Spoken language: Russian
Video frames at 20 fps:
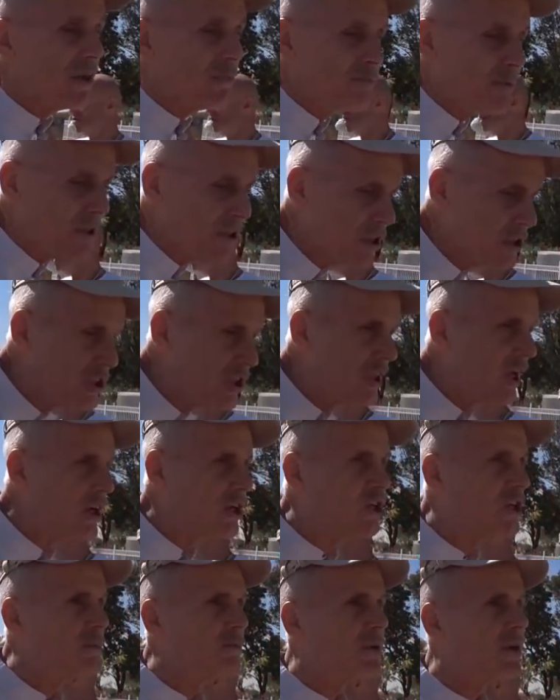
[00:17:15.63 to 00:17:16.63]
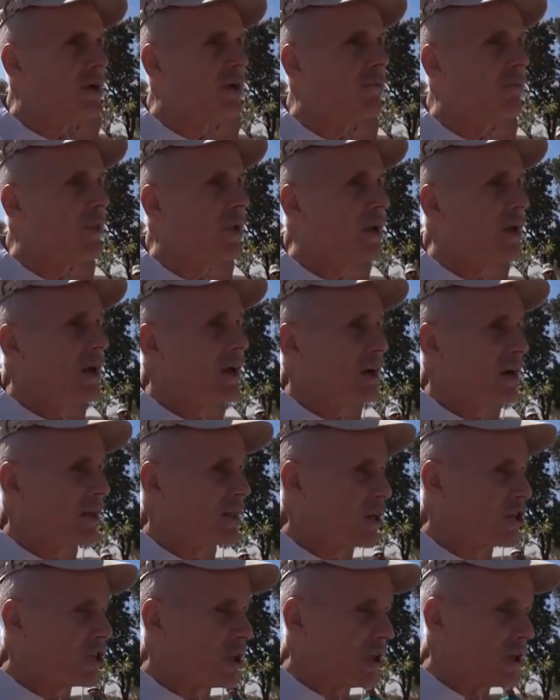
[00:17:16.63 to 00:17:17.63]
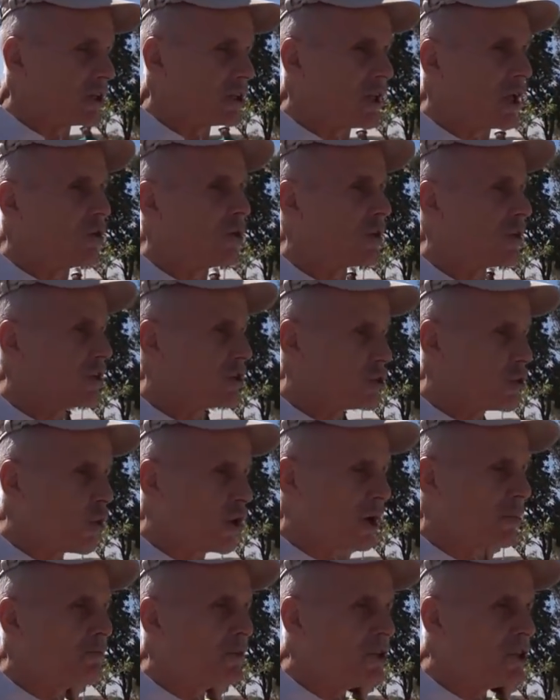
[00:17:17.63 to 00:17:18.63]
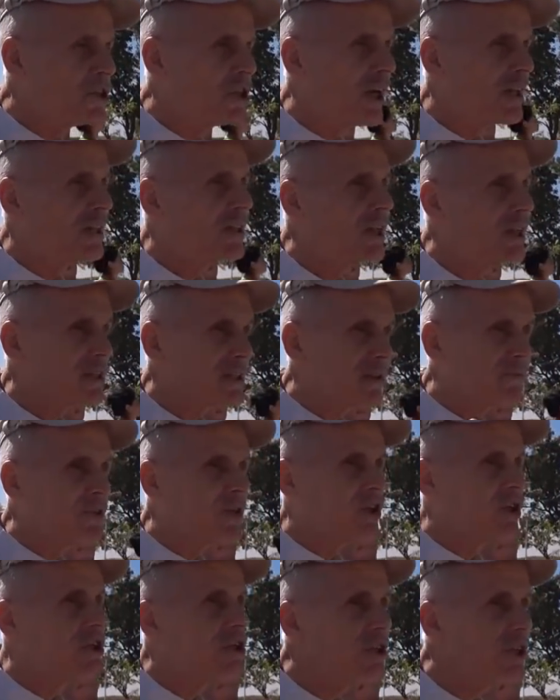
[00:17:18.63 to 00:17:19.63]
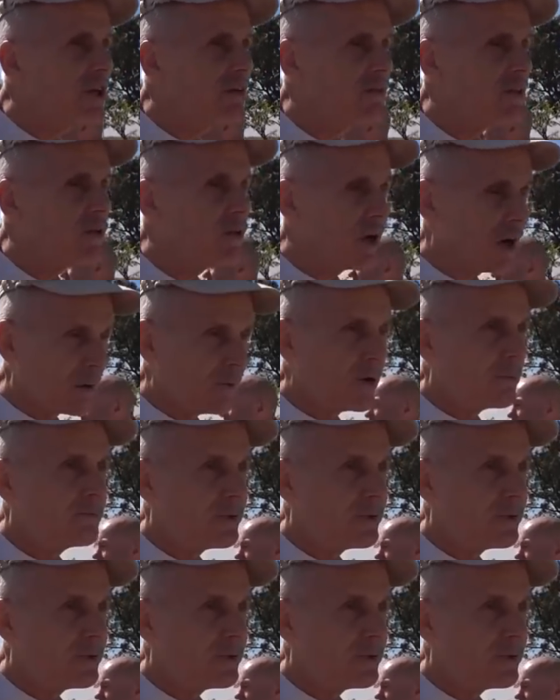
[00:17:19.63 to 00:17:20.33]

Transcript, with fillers: без единой ошибки. Когда человек сдает 40-50 тестов ежедневно, ну как бы